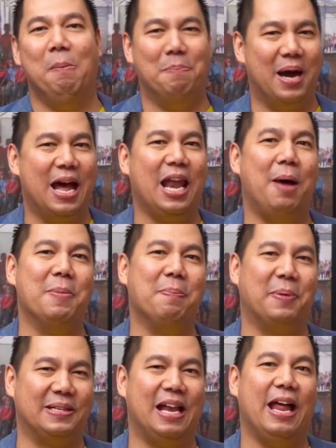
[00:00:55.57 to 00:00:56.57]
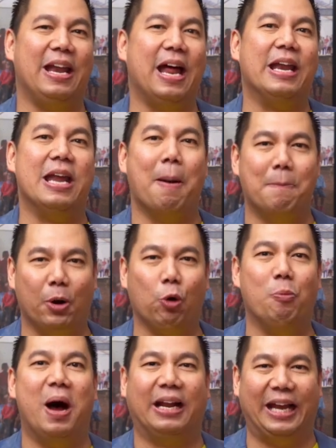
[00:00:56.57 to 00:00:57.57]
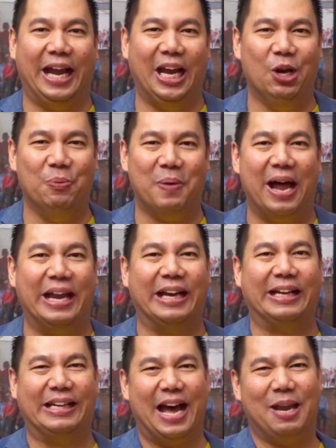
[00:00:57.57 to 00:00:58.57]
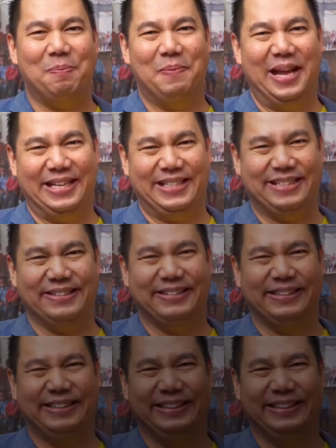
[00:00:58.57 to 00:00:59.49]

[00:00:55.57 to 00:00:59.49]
mengalami perjalanan yang merubah kehidupan. God bless you.